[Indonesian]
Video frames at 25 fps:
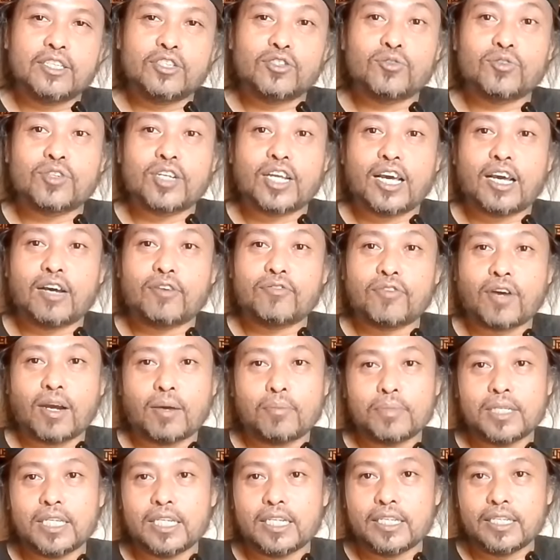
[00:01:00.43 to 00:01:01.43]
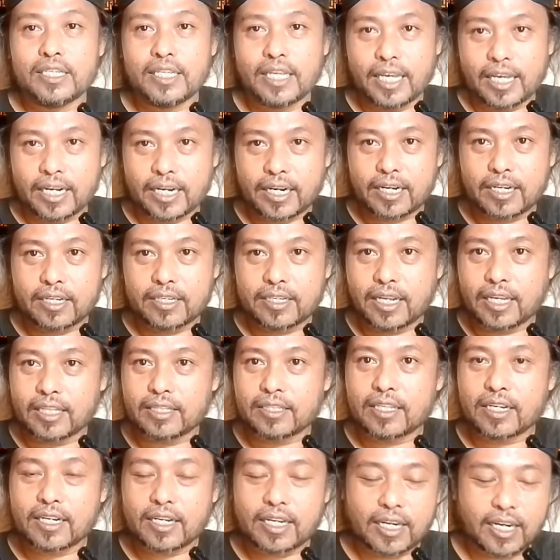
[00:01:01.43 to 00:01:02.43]
ini sudah familiar
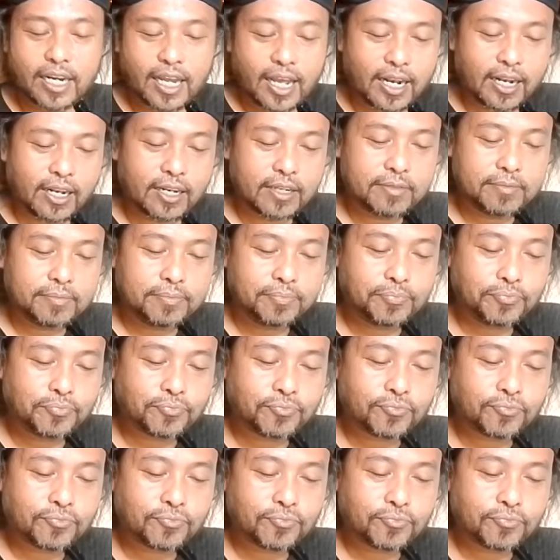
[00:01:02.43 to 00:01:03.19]
dan terkenal.